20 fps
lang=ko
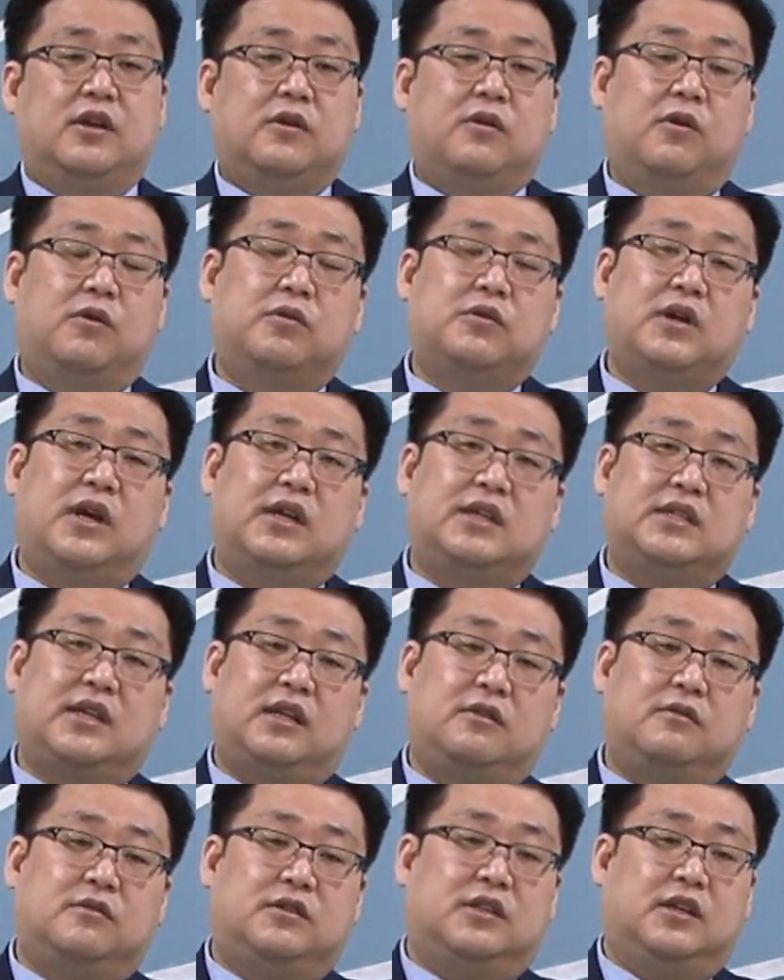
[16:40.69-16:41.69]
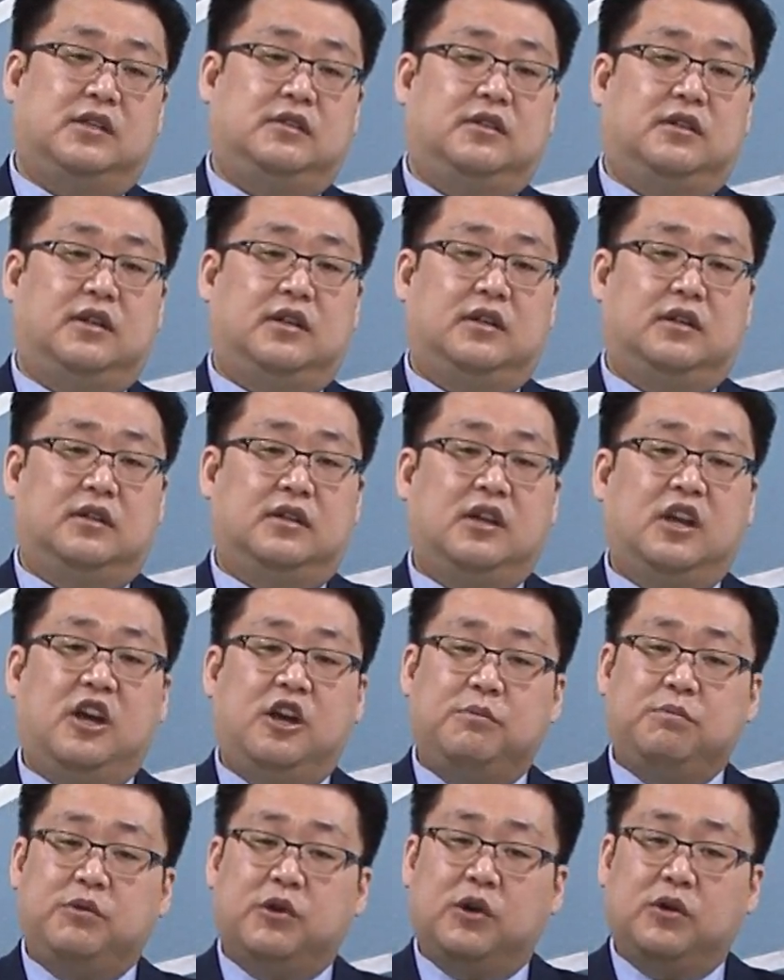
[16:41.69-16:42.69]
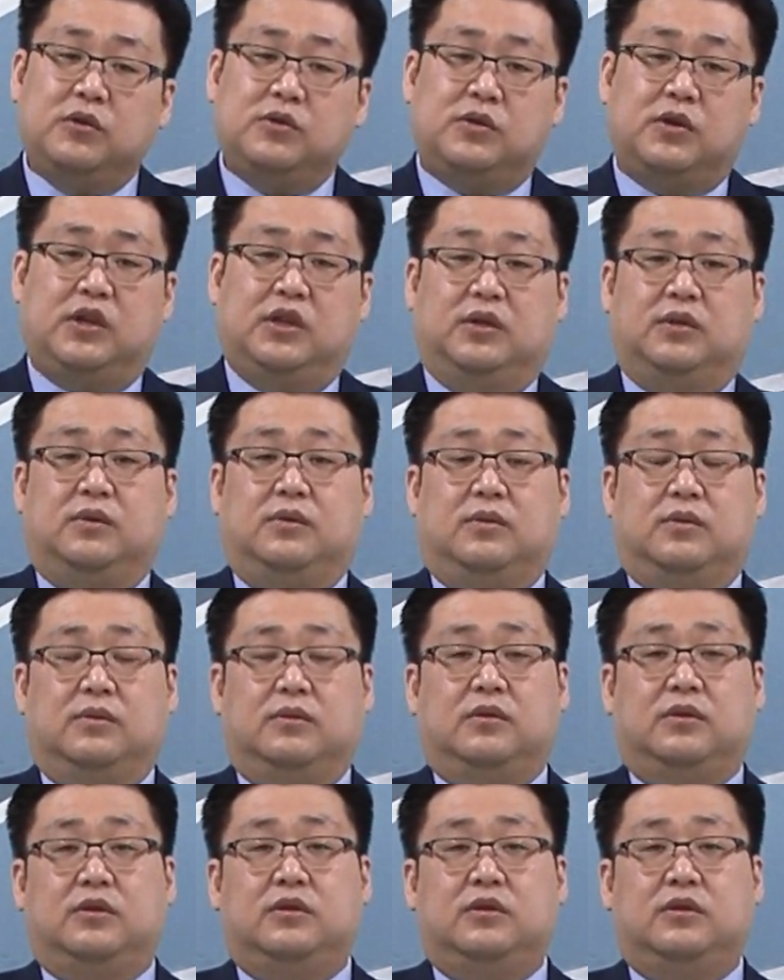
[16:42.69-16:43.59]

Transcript: 거룩하게 사는 것이 아니라 평소에도